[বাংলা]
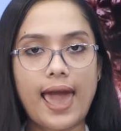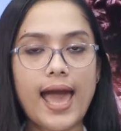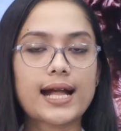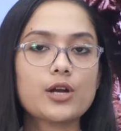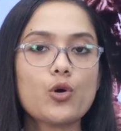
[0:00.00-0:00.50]

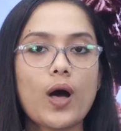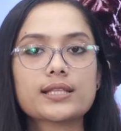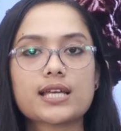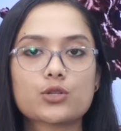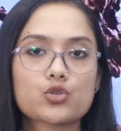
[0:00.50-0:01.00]
এগারো
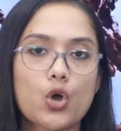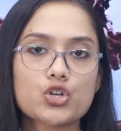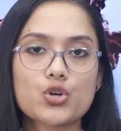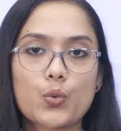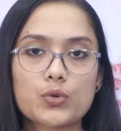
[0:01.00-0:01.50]
হাজার
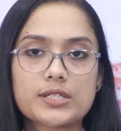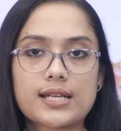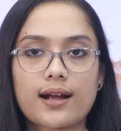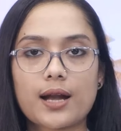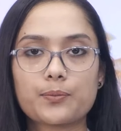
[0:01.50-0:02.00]
ছশো কোটি
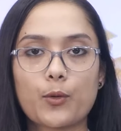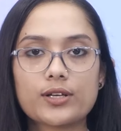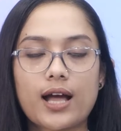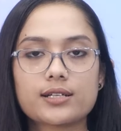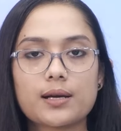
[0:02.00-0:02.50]
টাকার
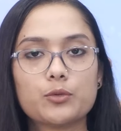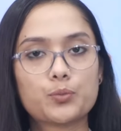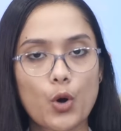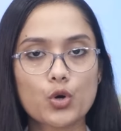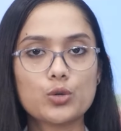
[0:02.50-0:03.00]
পরিকাঠামো
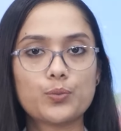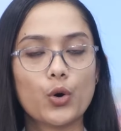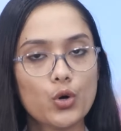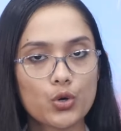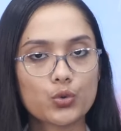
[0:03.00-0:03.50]
প্রকল্প
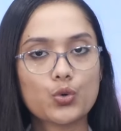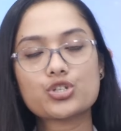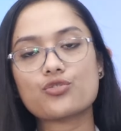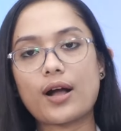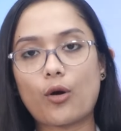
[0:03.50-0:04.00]

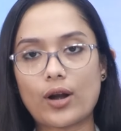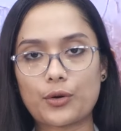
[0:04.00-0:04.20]
ঘোষণা করা